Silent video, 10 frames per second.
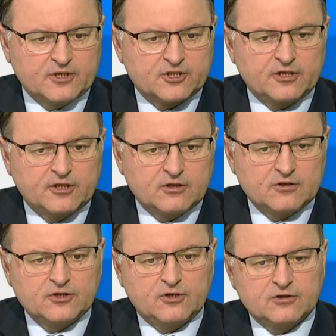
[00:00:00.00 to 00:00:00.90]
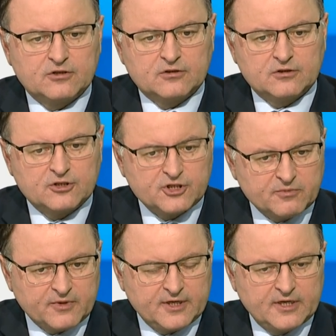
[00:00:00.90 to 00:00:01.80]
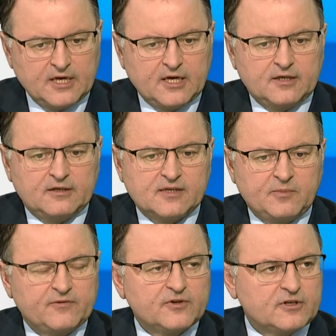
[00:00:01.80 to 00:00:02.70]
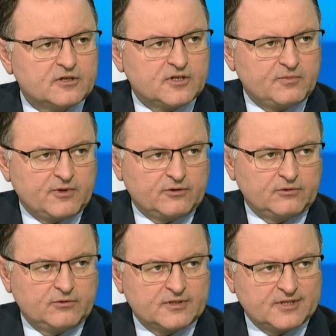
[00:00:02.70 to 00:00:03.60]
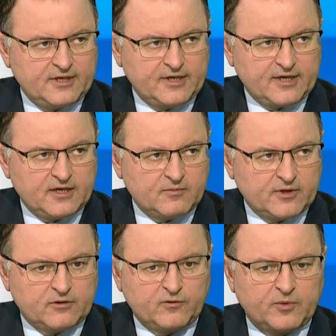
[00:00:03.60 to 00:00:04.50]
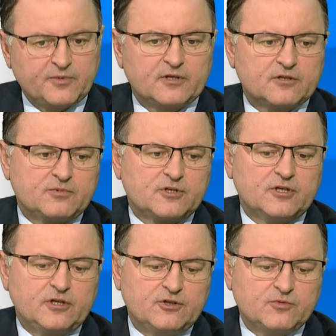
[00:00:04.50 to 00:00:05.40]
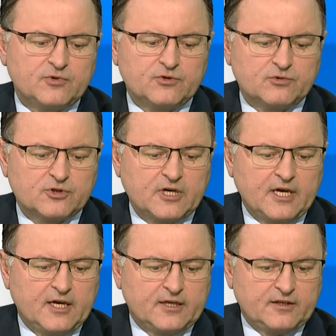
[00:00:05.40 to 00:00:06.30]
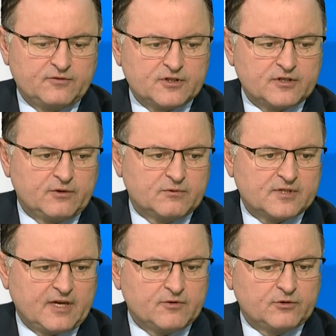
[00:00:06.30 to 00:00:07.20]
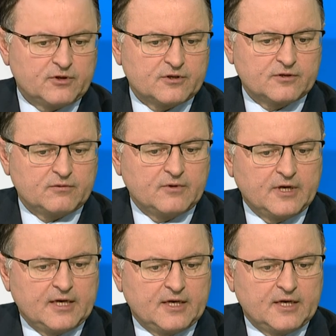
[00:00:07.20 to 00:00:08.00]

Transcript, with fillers: Jeżeli chodzi o e, zimę i zapewnienie ciepła, to tu jest kilka elementów. Po pierwsze, przyjęliśmy już te wszystkie ustawy, które są